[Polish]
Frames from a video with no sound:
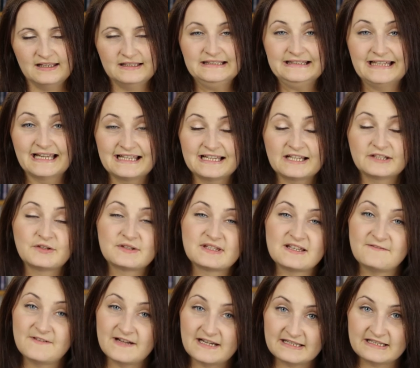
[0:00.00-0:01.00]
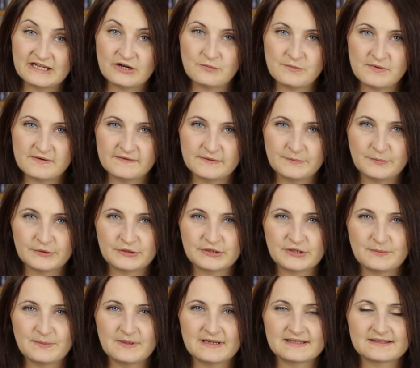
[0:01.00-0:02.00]
I tak jak do zawarcia umowy
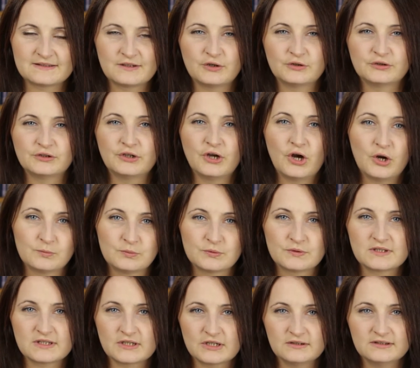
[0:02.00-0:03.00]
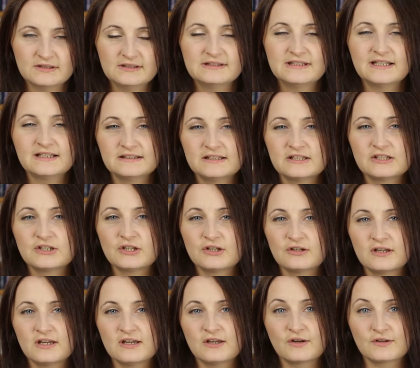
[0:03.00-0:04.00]
potrzeba zgody obu stron, tak też do
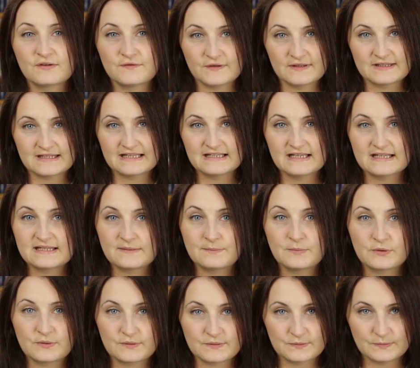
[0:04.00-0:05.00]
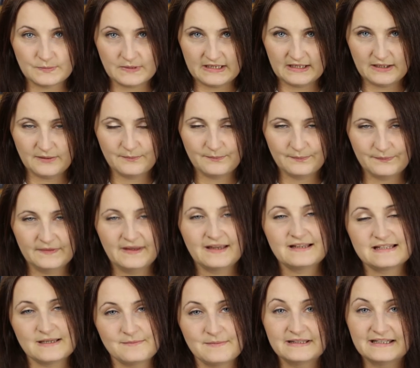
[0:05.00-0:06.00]
jej rozwiązania za porozumieniem, jak
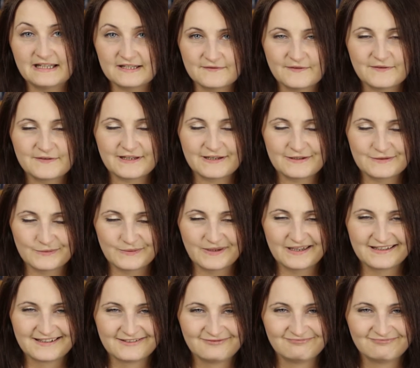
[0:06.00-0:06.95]
sama nazwa wskazuje.